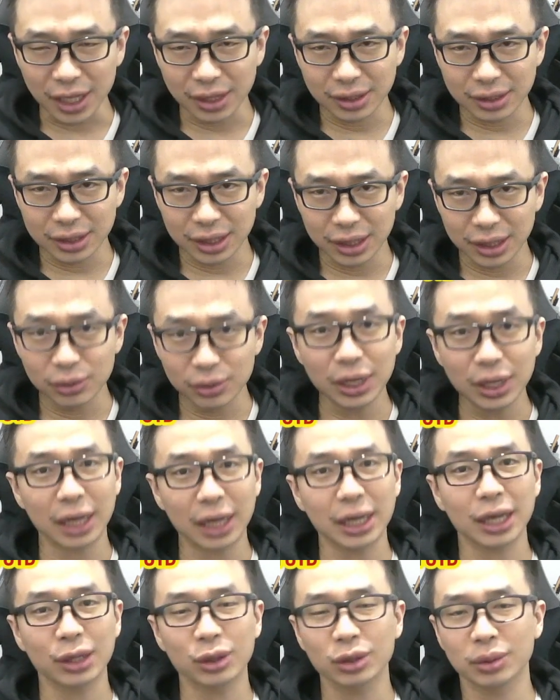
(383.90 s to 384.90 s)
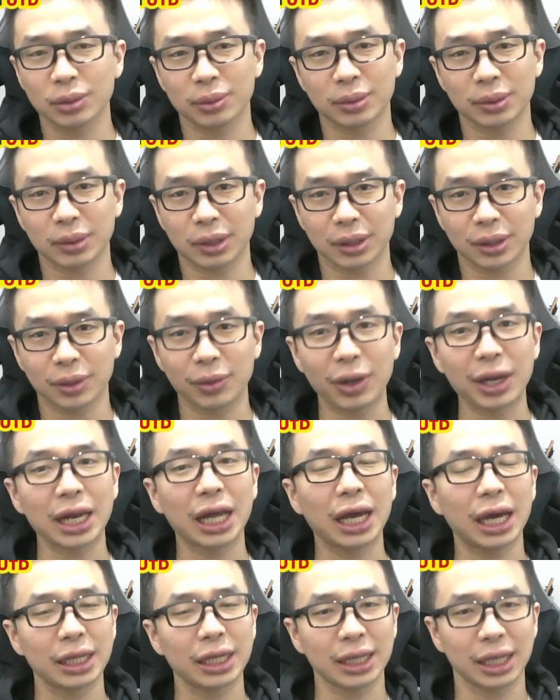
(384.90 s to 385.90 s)
si Hungari itu
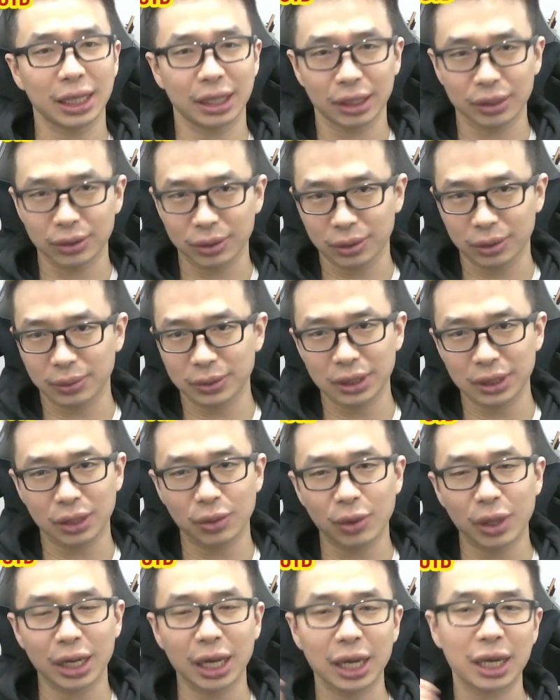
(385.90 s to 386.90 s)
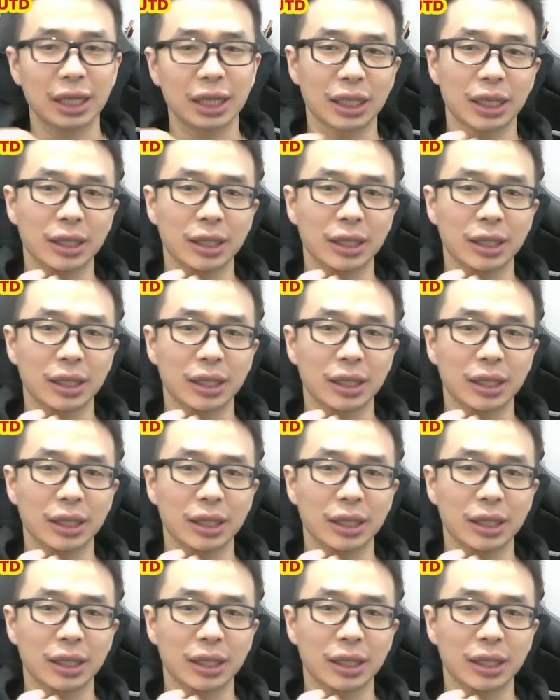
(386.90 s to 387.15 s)
kewalahan lah gitu loh bisa kewalahan